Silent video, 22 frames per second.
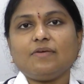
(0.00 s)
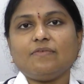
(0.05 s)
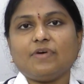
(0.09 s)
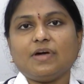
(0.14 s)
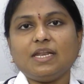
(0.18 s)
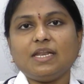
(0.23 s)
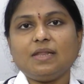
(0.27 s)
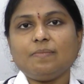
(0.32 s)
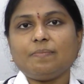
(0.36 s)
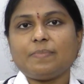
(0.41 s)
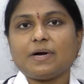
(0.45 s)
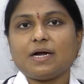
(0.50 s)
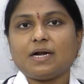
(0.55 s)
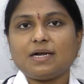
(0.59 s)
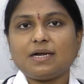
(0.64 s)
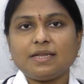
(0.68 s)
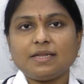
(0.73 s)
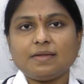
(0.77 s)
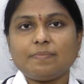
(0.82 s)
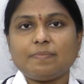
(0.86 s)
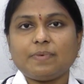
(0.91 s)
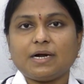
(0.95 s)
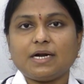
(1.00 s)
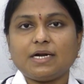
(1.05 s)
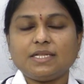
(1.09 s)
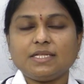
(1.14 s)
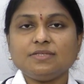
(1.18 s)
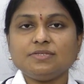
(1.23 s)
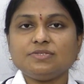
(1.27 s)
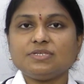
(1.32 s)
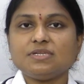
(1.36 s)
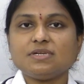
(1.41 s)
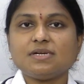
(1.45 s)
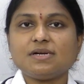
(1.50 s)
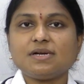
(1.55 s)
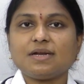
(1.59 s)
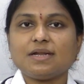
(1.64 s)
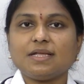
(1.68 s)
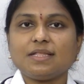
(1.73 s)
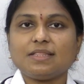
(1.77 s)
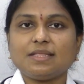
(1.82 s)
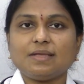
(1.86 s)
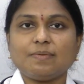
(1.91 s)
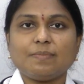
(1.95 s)
ఇవన్నీ పాటి
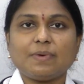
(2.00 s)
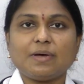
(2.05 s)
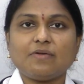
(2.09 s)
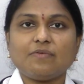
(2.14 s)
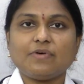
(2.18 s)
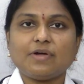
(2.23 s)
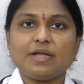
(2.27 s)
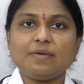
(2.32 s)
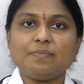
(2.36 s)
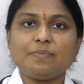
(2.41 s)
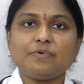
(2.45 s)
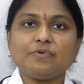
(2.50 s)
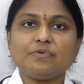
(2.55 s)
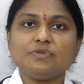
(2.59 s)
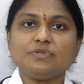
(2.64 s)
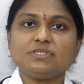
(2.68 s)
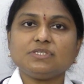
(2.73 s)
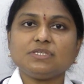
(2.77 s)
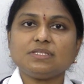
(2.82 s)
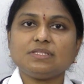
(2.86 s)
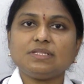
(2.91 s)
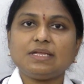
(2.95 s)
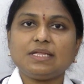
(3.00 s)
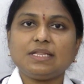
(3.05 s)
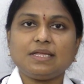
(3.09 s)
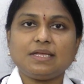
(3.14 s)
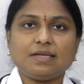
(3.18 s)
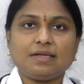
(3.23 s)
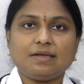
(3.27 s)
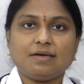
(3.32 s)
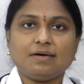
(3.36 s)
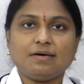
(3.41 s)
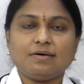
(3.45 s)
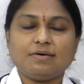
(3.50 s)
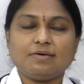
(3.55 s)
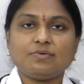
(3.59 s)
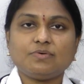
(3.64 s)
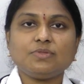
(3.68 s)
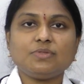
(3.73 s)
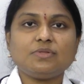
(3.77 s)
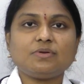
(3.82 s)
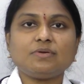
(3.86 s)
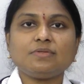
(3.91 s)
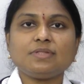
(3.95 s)
పాటించినట్లయితే మన వైపు నుంచి దీని
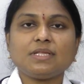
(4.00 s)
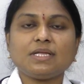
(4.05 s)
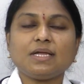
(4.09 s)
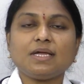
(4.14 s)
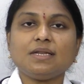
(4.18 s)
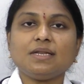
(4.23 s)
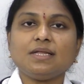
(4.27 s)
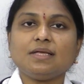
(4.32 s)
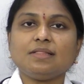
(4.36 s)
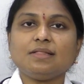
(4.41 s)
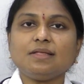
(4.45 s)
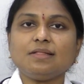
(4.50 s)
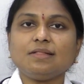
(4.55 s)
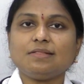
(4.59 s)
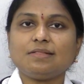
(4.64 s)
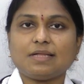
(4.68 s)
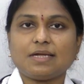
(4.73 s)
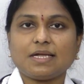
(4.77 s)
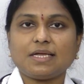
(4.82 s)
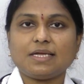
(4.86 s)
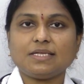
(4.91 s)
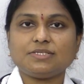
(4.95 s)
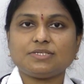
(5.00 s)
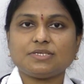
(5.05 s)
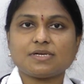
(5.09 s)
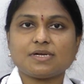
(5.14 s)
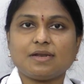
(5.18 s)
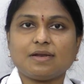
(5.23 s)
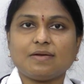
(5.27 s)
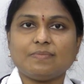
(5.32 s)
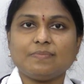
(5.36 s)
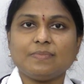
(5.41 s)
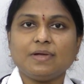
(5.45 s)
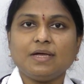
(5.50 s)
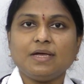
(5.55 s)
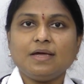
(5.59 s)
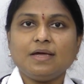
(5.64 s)
ఉధృతి అనేది తగ్గించగలం